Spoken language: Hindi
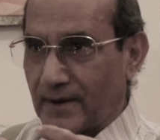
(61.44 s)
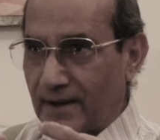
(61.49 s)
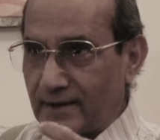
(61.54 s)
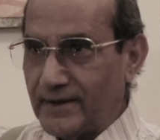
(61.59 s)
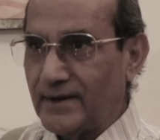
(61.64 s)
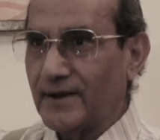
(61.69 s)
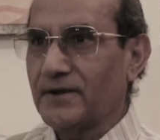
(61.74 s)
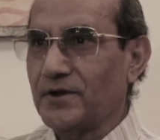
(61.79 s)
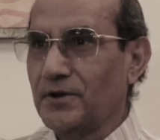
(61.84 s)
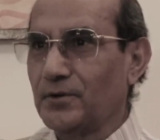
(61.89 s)

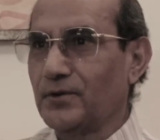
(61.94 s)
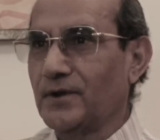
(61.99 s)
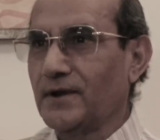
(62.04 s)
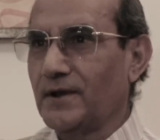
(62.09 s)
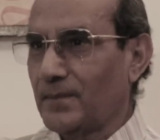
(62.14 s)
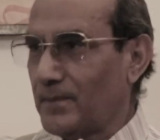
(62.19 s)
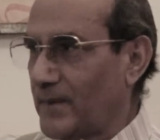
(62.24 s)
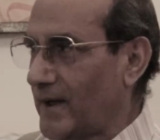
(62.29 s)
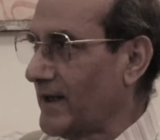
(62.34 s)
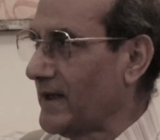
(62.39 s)
खेती अच्छी होती
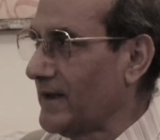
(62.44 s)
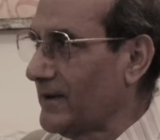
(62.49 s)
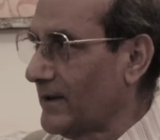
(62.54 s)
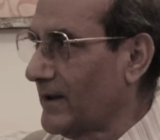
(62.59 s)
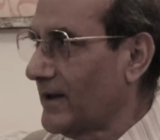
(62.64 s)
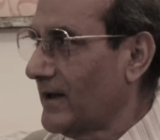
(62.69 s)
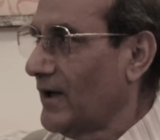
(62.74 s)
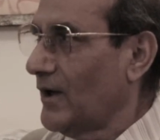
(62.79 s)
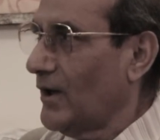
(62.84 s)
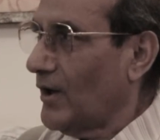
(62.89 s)
थी पानी
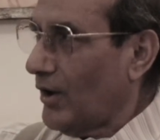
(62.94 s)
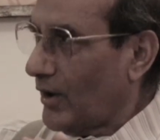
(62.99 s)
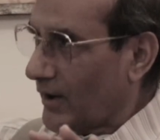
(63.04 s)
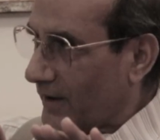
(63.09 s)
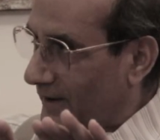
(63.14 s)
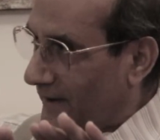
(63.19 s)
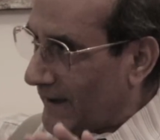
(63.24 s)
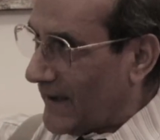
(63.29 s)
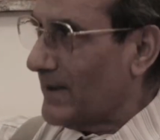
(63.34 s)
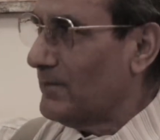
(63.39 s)
का
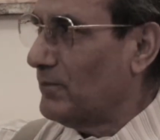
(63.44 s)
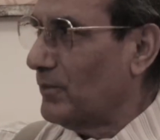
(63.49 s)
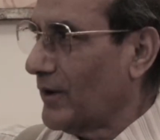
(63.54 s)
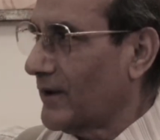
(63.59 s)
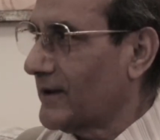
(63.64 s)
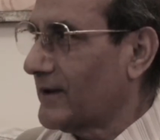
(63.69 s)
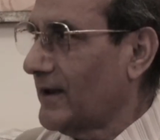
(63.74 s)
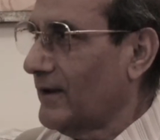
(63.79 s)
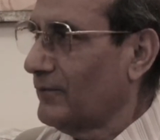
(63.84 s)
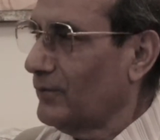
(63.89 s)
और गर्म
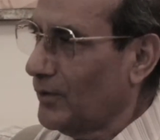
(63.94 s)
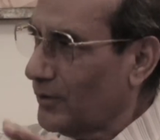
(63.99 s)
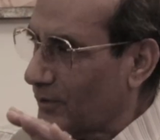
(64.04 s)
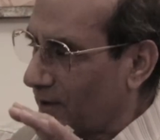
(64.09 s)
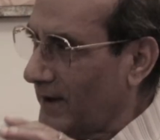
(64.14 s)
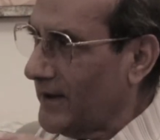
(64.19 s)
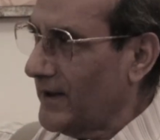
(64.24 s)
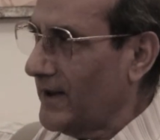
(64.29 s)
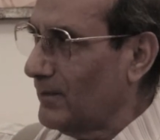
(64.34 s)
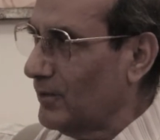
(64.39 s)
मुल्क था वो लोग
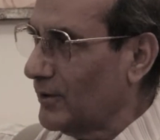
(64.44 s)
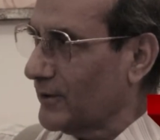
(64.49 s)
ठंडे